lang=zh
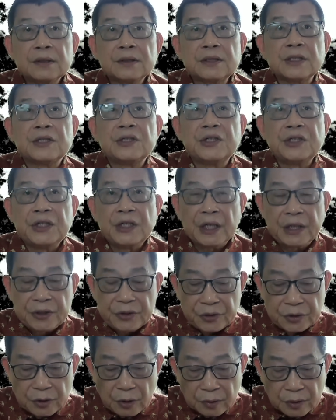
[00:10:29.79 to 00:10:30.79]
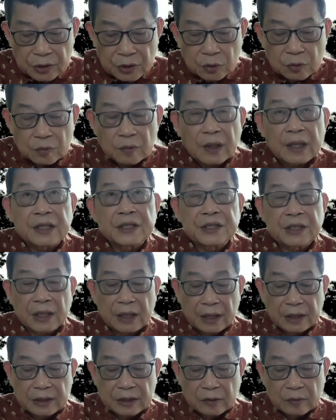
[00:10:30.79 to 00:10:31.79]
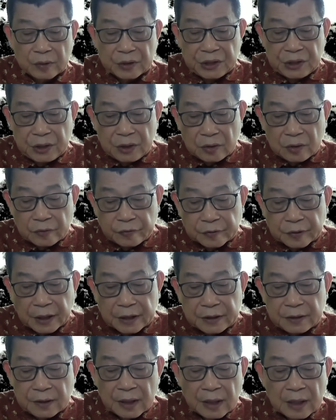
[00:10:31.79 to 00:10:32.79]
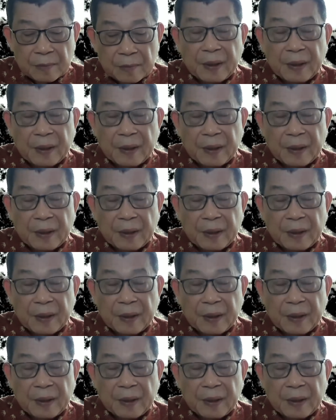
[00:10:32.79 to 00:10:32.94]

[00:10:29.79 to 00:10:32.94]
这里严重的阻碍了香港政府吸引富人，